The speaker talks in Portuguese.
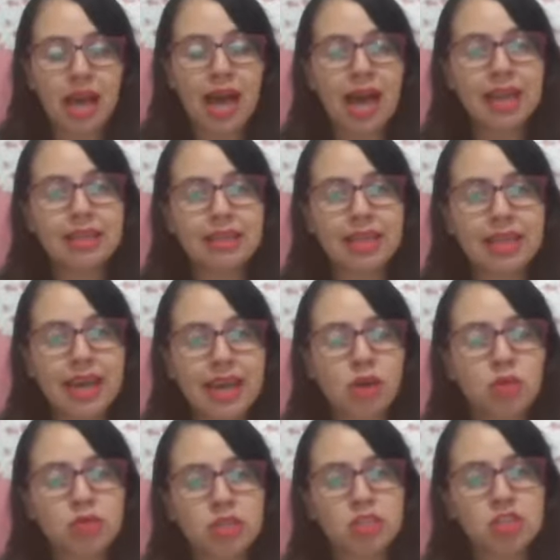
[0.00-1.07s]
até
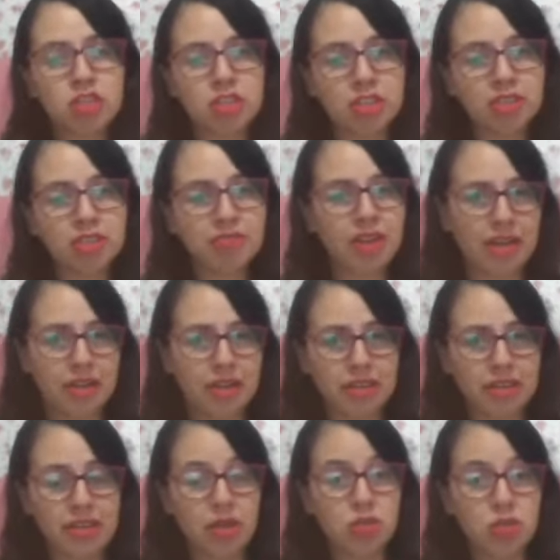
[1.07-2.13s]
onde a gente vai,
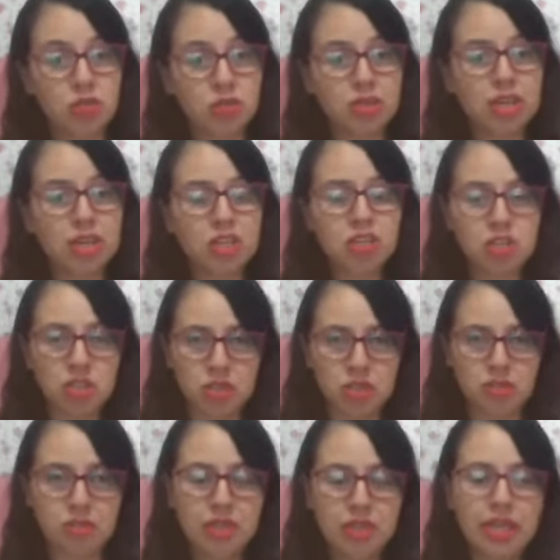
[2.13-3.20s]
até o nosso
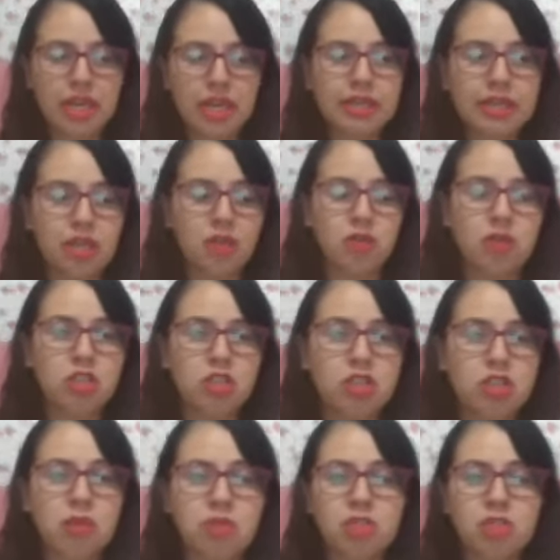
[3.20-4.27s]
destino. Então,
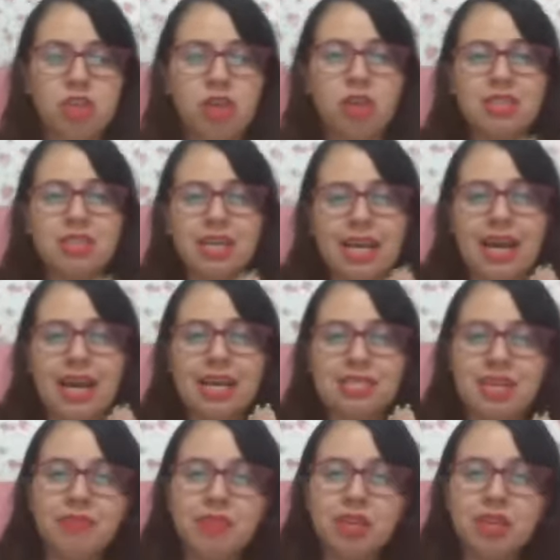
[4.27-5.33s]
estamos na nossa
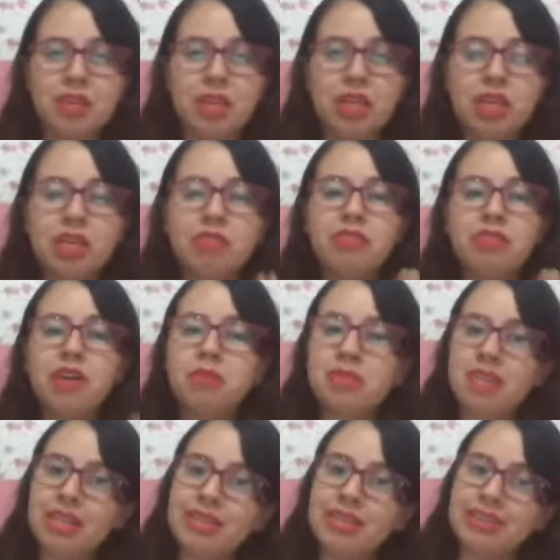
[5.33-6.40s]
casa e
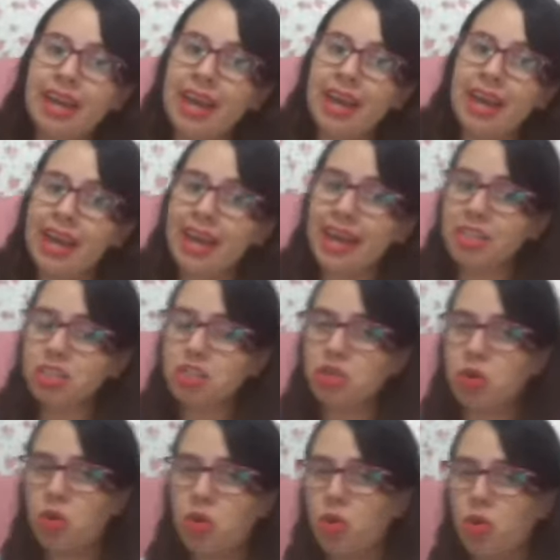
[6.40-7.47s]
vamos até a
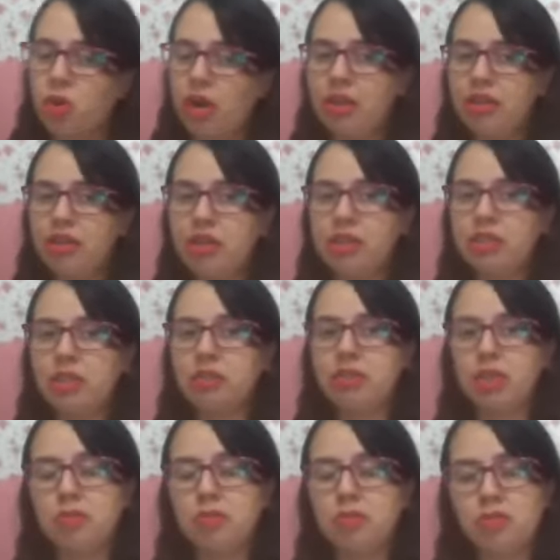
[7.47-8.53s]
escola. Então,
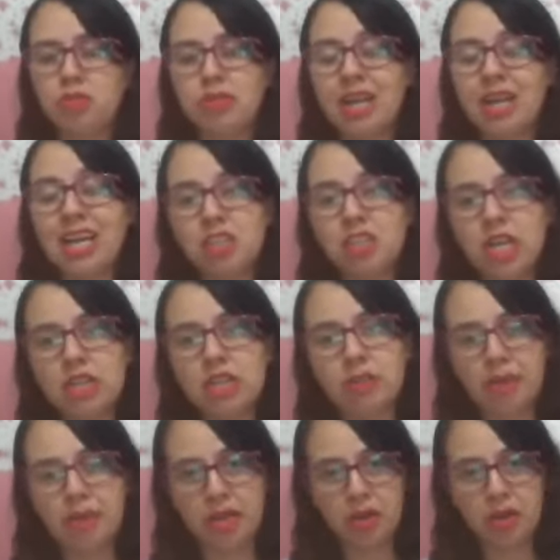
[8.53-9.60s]
temos um trajeto a
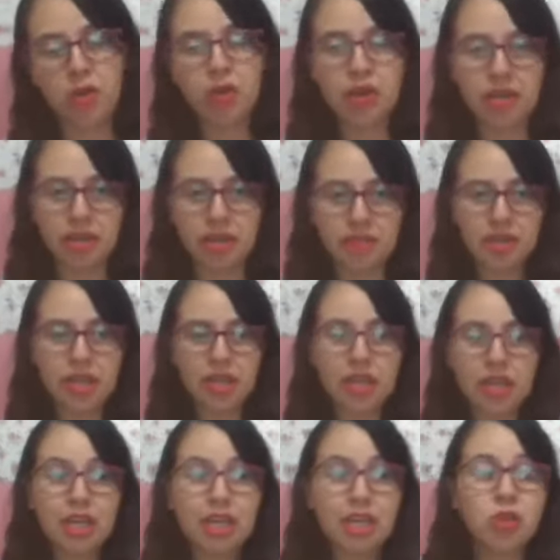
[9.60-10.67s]
percorrer.
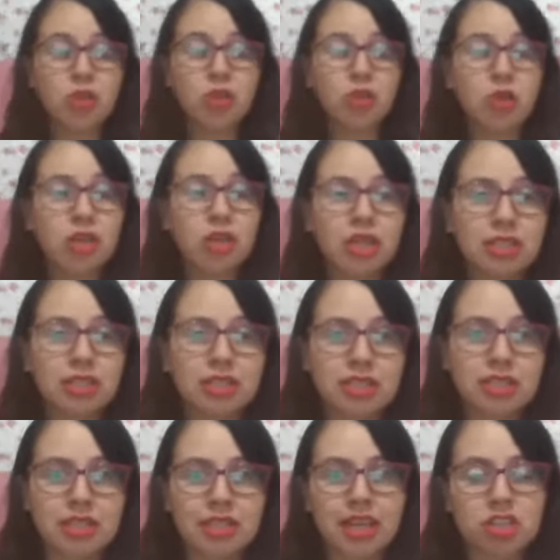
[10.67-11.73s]
E durante
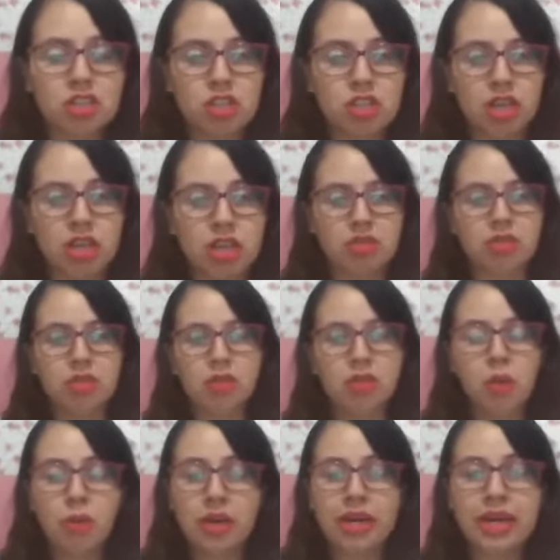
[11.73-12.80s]
esse trajeto,
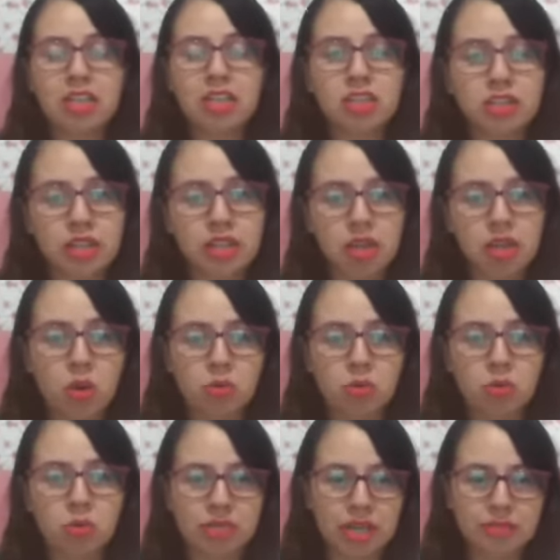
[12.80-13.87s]
o que a gente
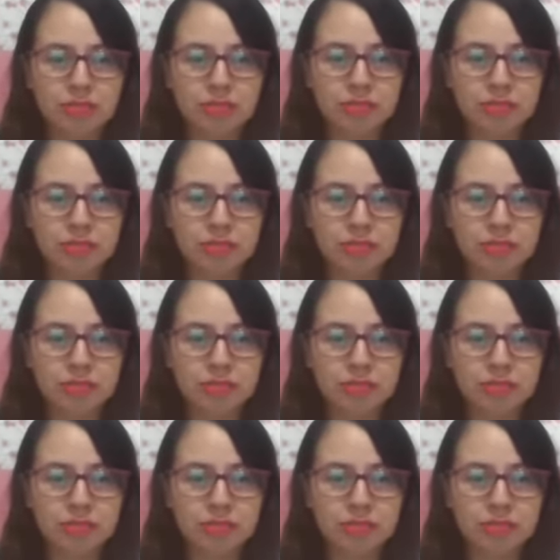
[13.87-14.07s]
encontra?